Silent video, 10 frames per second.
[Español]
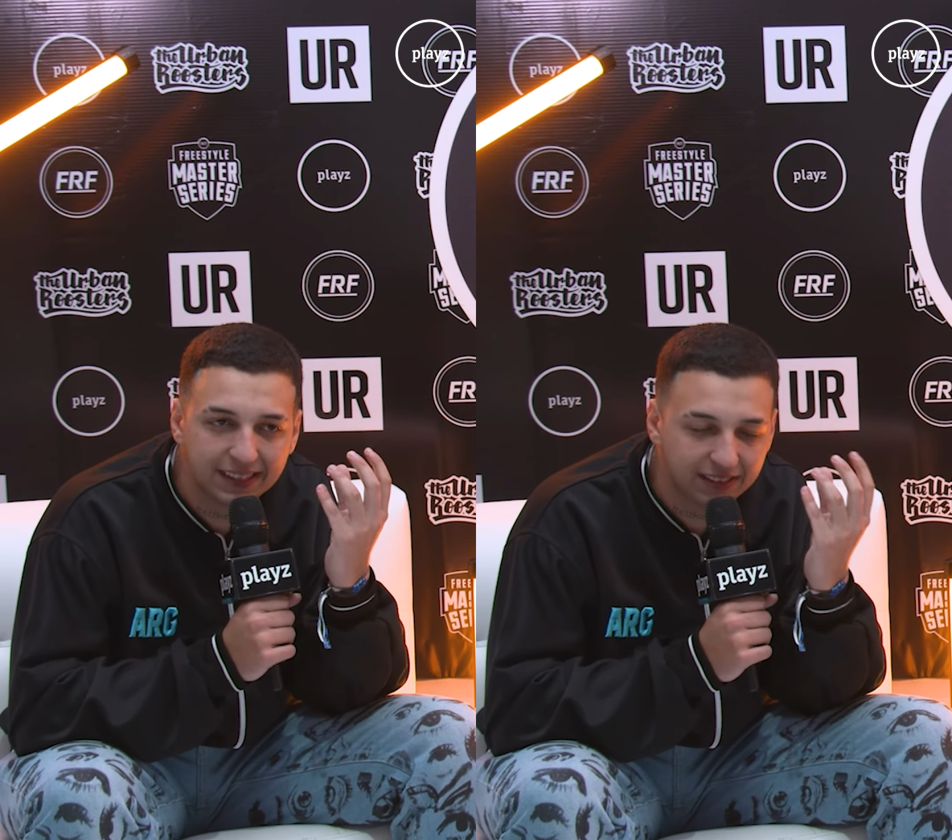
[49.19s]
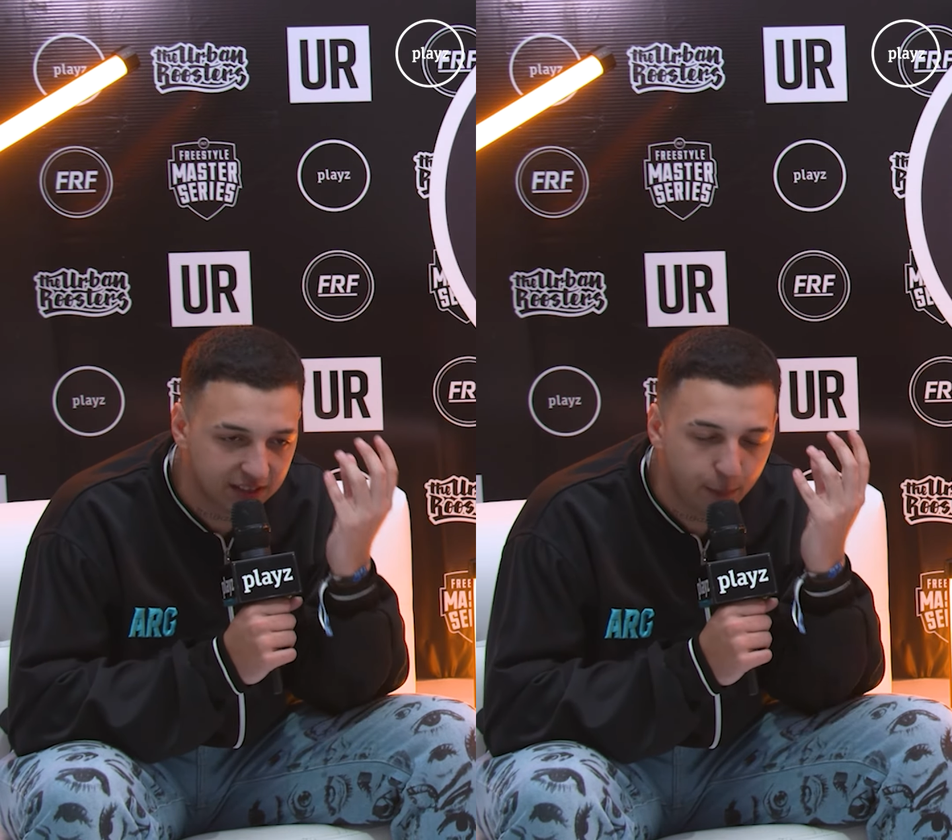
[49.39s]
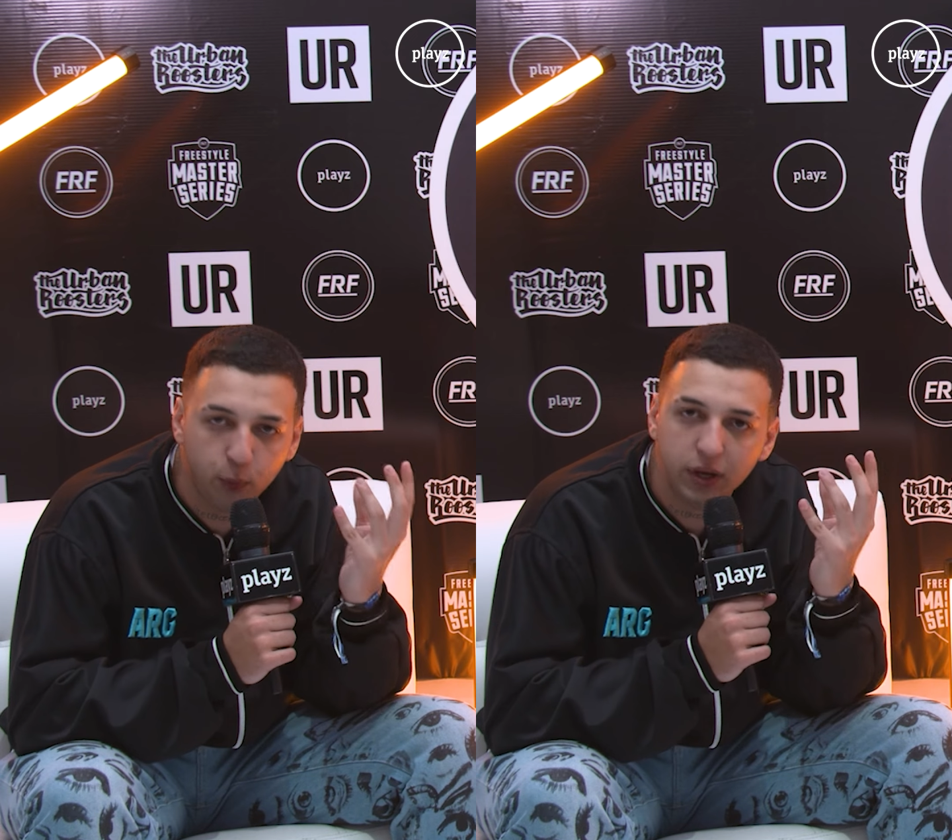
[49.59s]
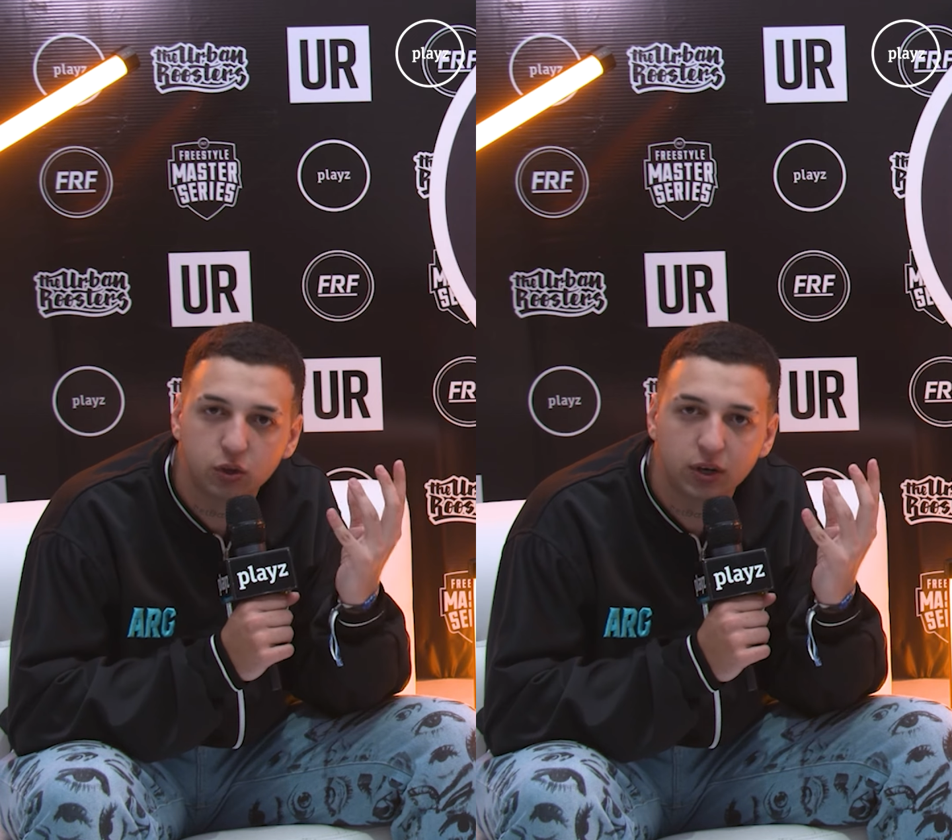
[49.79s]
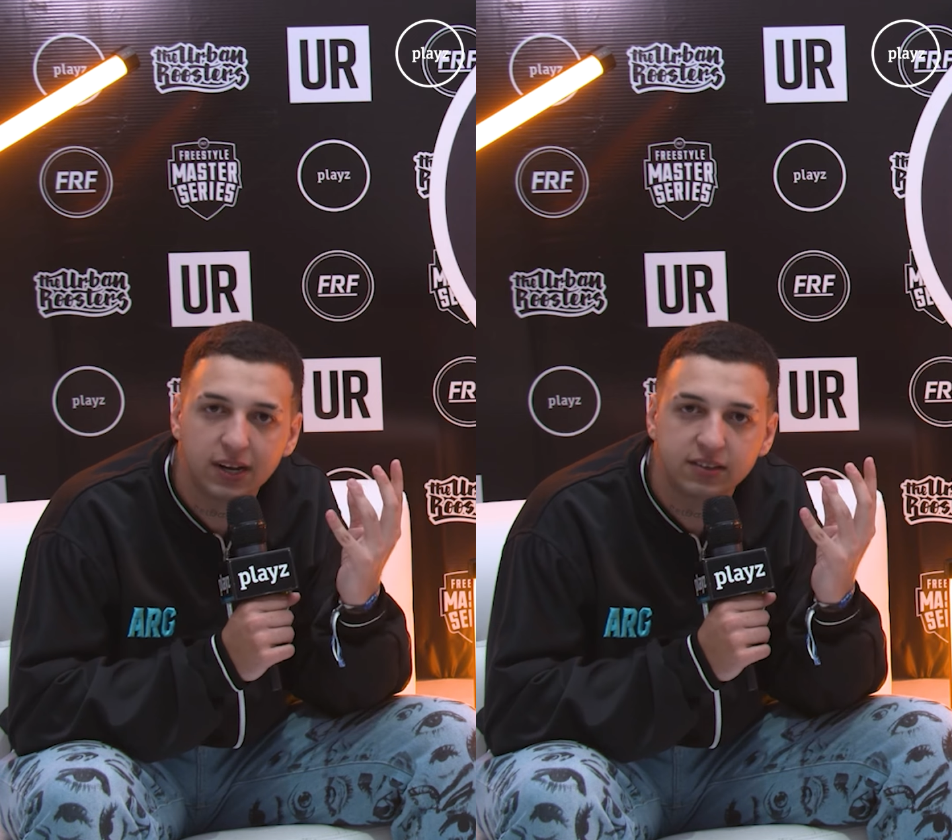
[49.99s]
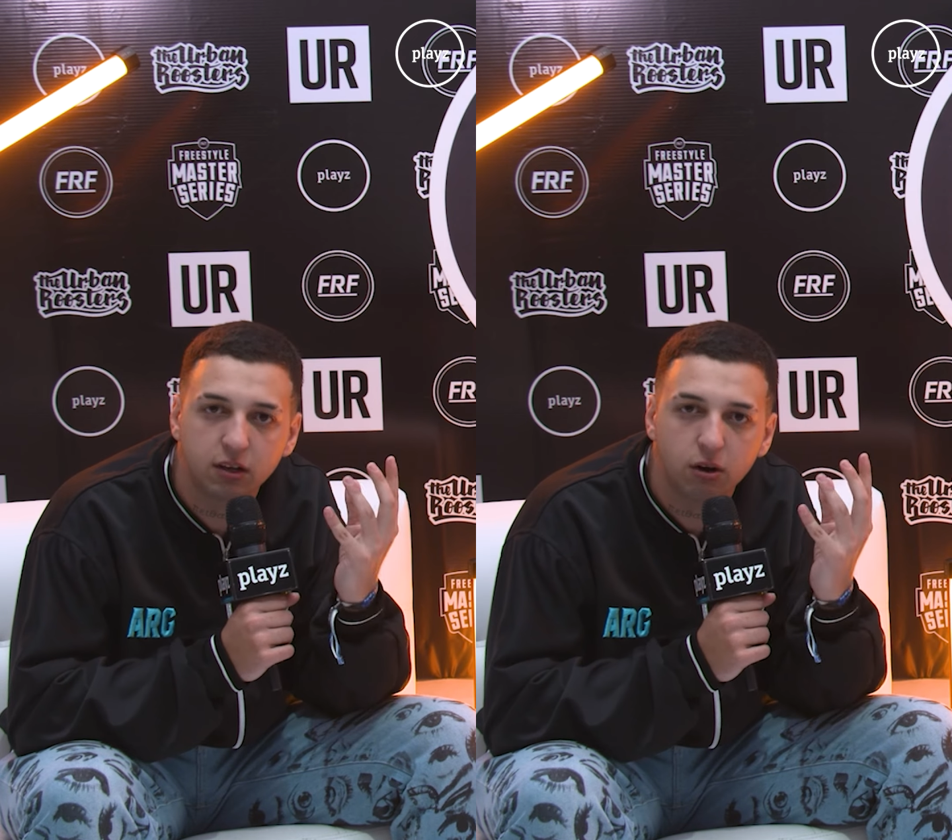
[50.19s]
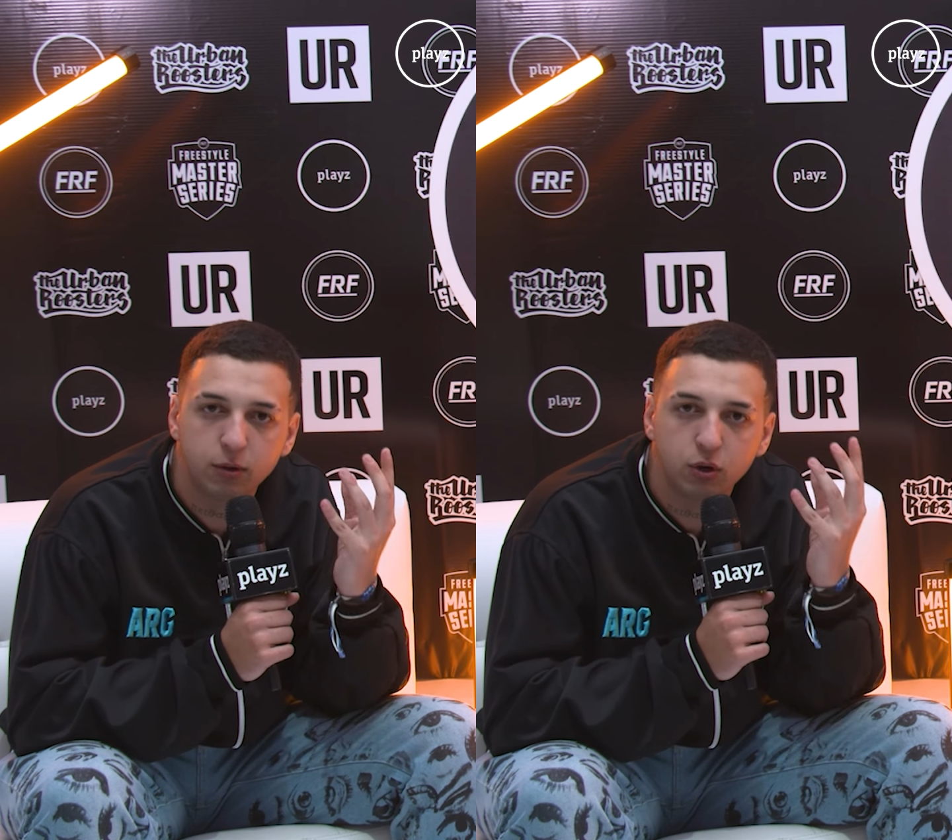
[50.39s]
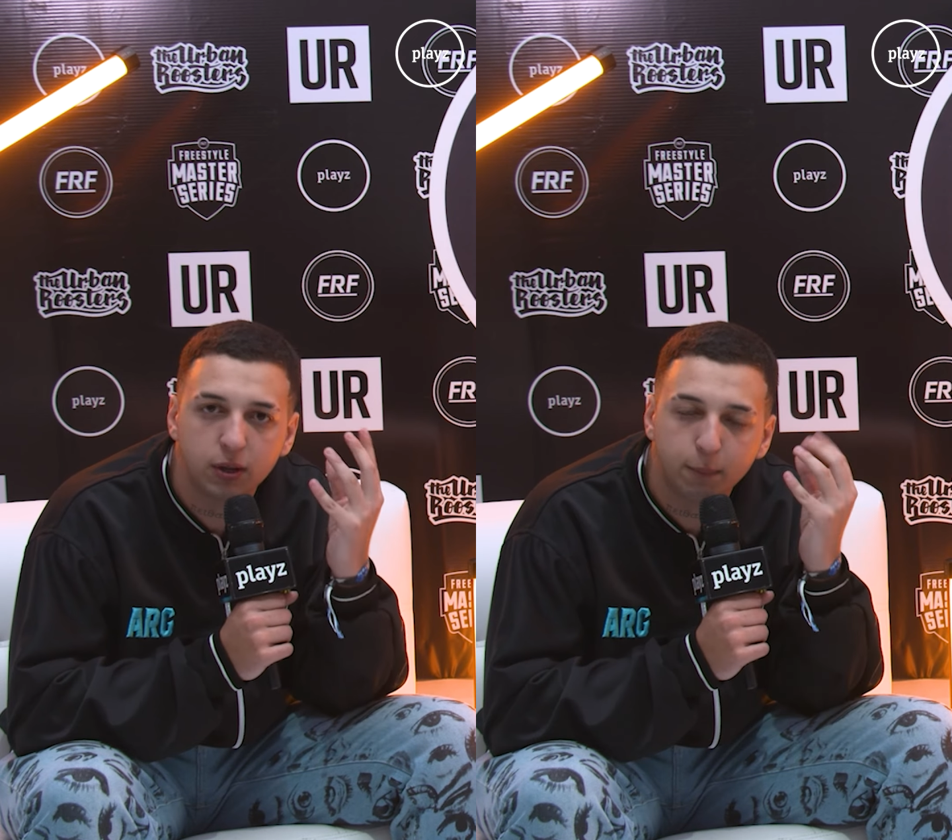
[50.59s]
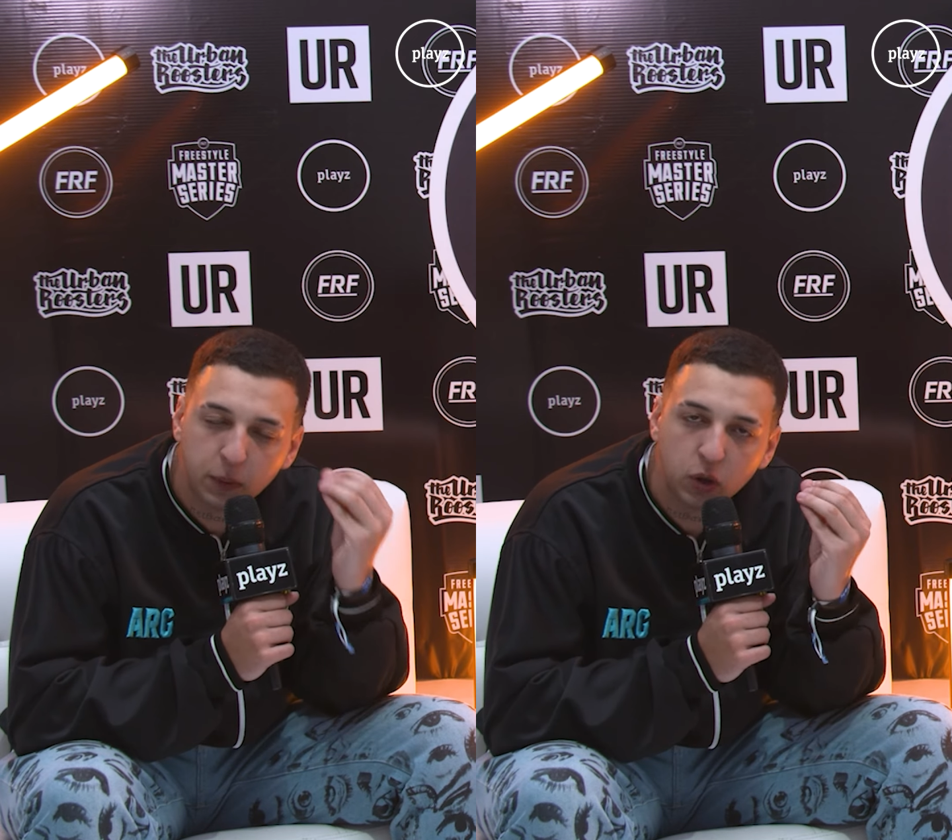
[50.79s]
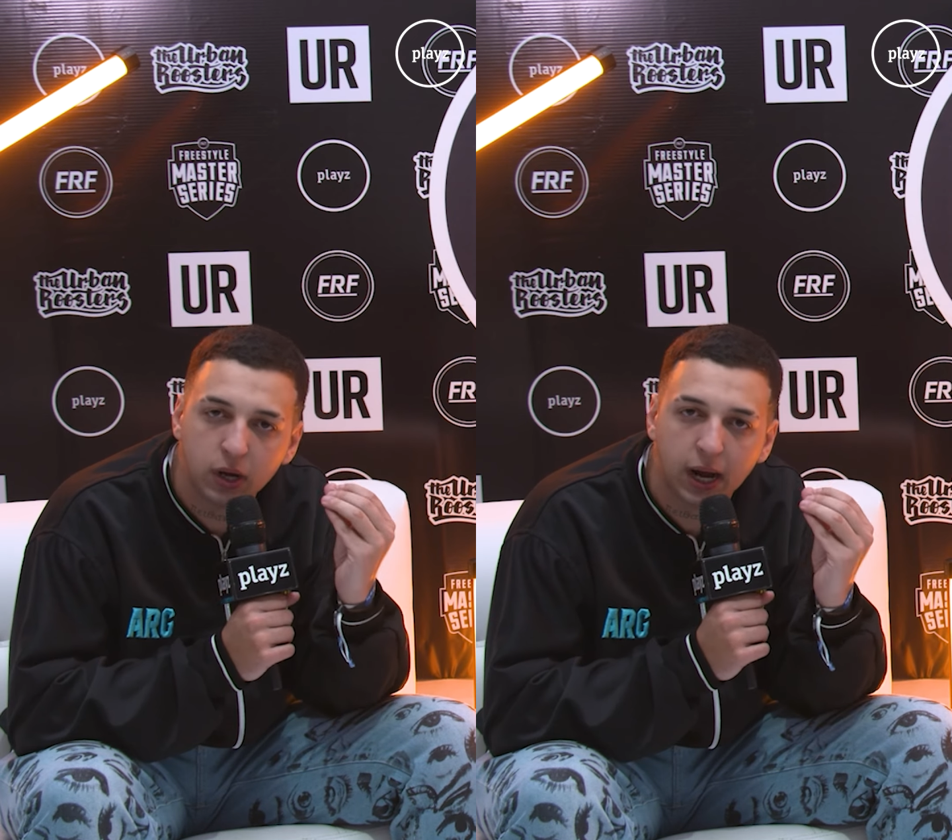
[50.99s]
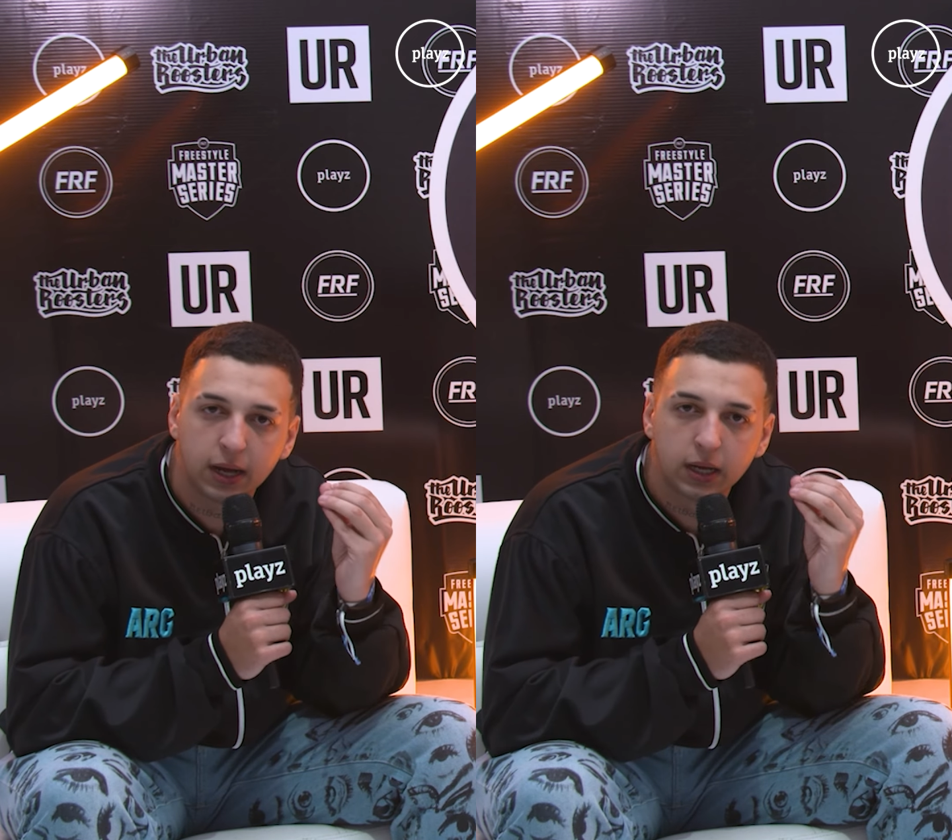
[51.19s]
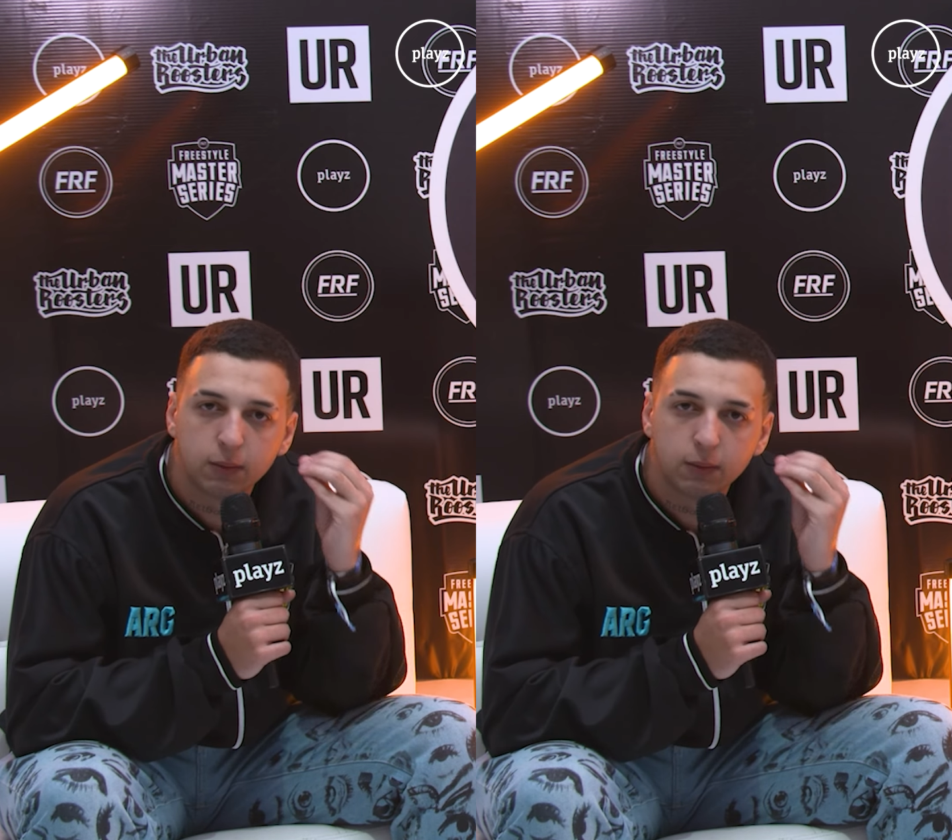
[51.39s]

Se puede tocar el cielo, amigo, de piola.